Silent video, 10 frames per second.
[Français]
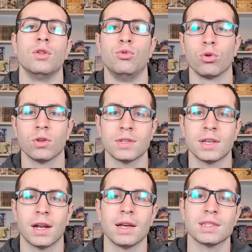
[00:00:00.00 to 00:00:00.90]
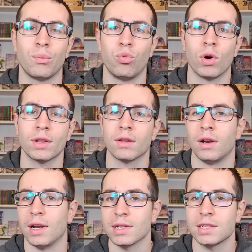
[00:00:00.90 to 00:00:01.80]
Donc dans ces cas-là, ça pourrait être
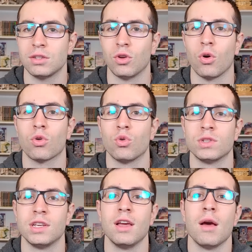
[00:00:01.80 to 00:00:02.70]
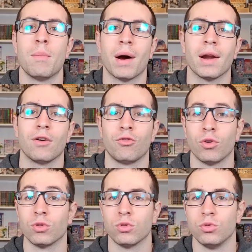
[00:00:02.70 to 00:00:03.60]
l'incident causé par la
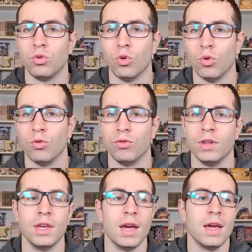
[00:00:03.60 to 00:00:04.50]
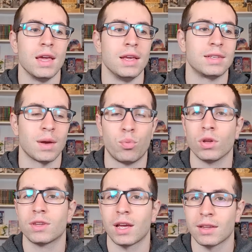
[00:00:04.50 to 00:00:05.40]
flotte de Luffy et ça peut
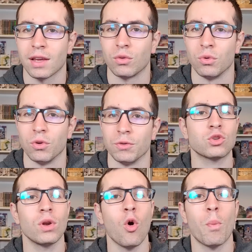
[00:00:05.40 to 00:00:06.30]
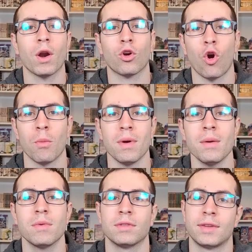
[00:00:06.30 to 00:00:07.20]
être très très cool. Parce que là, on parle quand
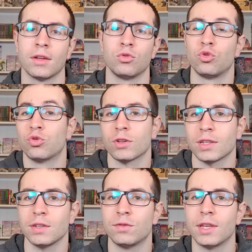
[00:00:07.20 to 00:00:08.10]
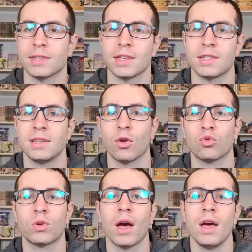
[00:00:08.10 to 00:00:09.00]
même d'une tentative d'assassinat, en
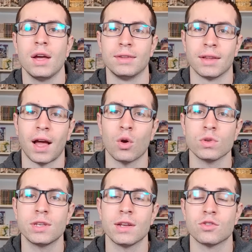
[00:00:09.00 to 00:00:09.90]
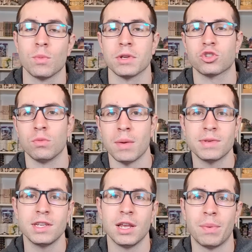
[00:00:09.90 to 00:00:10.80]
tout cas d'un dragon céleste, parce que même
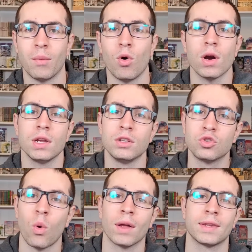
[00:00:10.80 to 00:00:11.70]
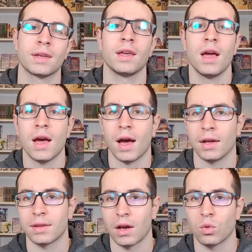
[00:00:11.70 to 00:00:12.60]
s'il est pas mort, ils ont attaqué
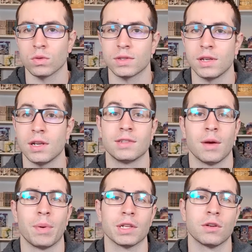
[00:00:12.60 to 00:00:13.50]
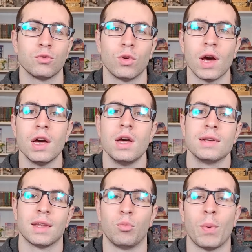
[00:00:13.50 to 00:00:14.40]
un dragon céleste. Et à partir de là,
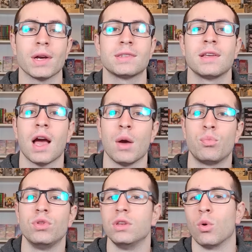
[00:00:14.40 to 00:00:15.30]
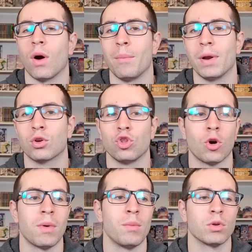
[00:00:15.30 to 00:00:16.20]
ça ne peut pas rester impuni. On rappelle que
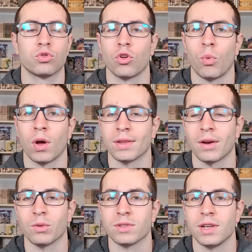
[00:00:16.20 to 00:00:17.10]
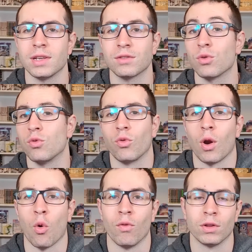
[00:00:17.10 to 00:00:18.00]
normalement, tu t'en prends un dragon céleste, euh,
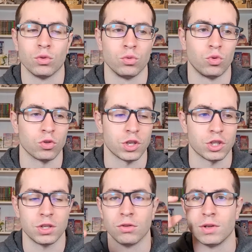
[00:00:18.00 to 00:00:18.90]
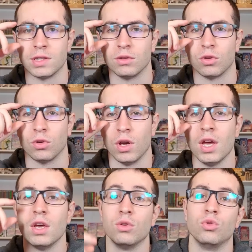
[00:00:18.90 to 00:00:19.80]
voilà, on va te, rechercher, on va essayer de te,
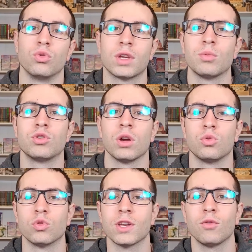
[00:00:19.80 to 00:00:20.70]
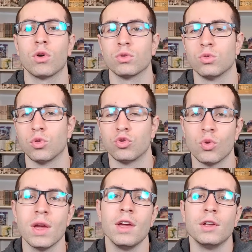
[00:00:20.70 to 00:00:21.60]
de te, capturer tout ça, voire de te
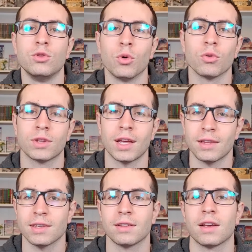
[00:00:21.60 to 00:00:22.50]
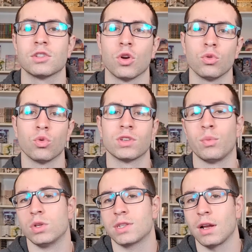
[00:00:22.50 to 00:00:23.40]
tuer. Donc très très intéressant, donc ça
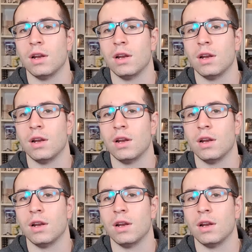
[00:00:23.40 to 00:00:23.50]
peut être ça